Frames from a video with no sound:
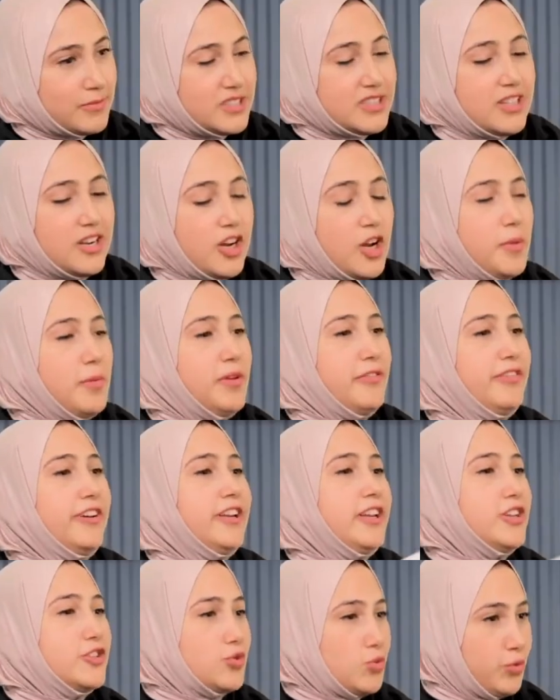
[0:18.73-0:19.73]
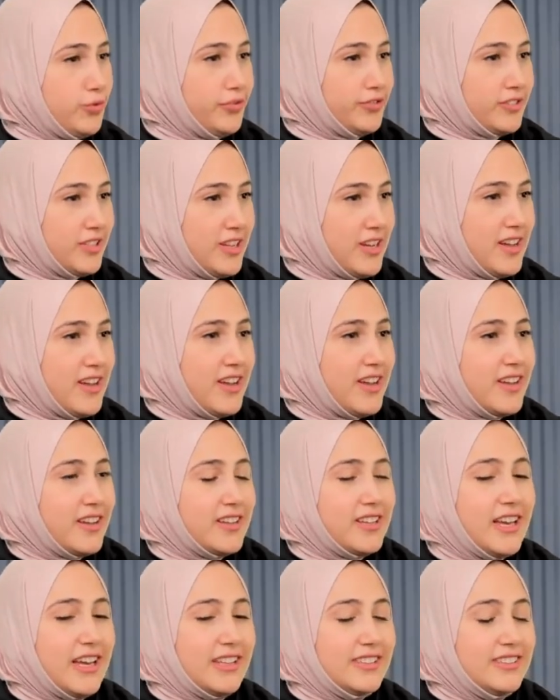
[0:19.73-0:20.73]
بس لقب الفيلسوف
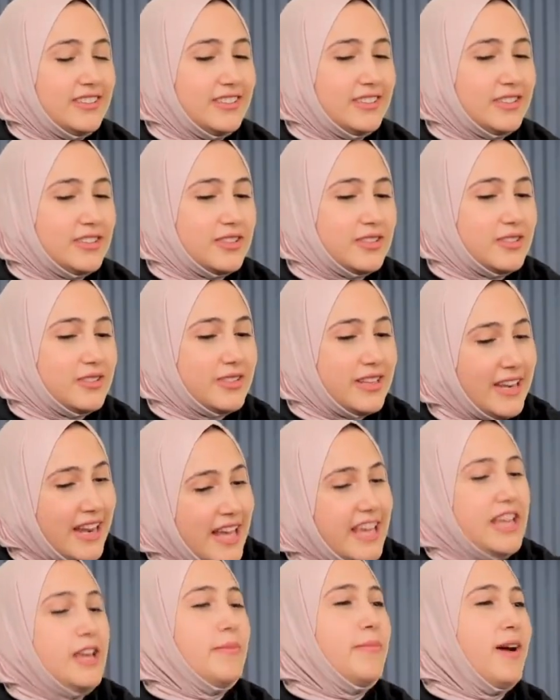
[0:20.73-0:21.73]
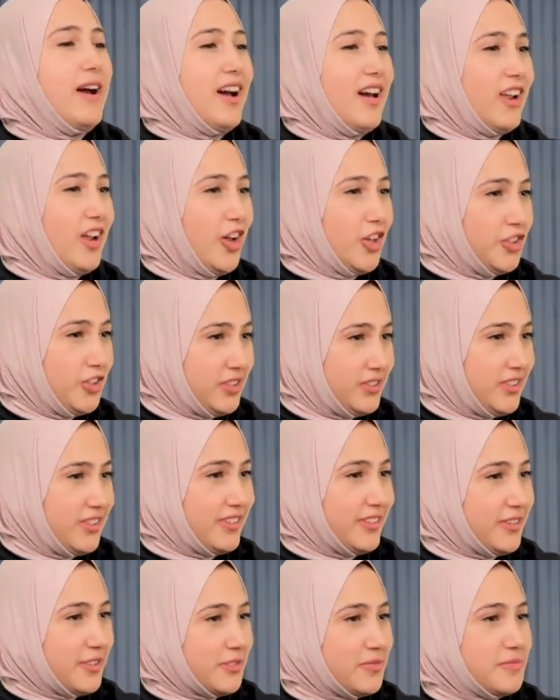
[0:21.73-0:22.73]
يعني لايق بقى على
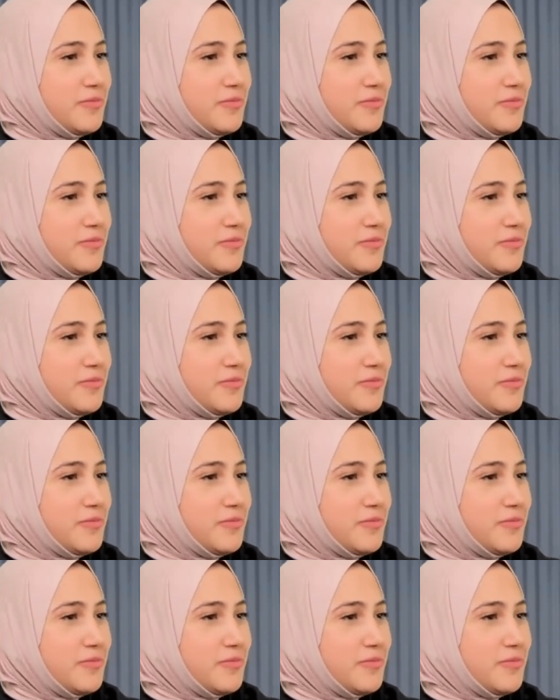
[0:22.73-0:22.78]
حضرتك